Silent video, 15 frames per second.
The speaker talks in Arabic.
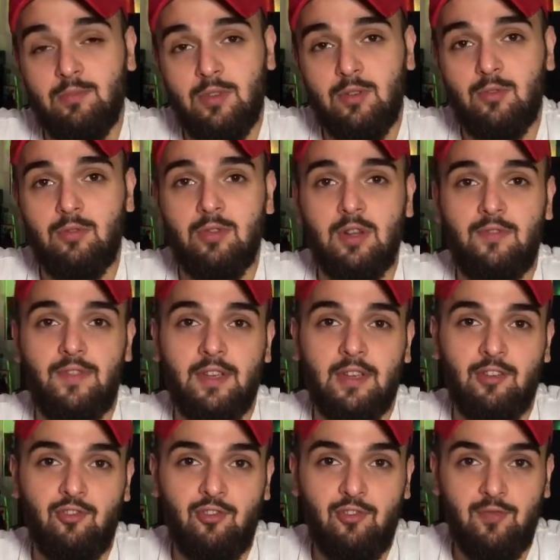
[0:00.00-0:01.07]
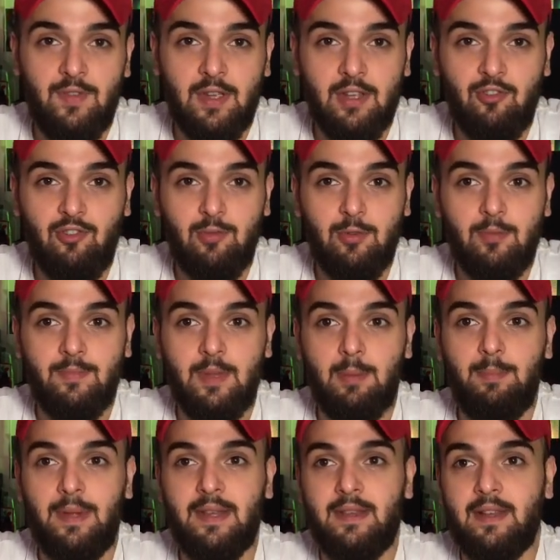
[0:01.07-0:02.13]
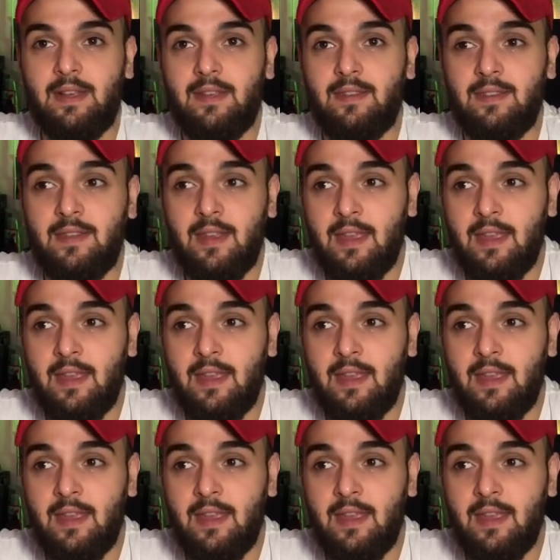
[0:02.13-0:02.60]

الجوجل فيك فيك تجيبه من البنترست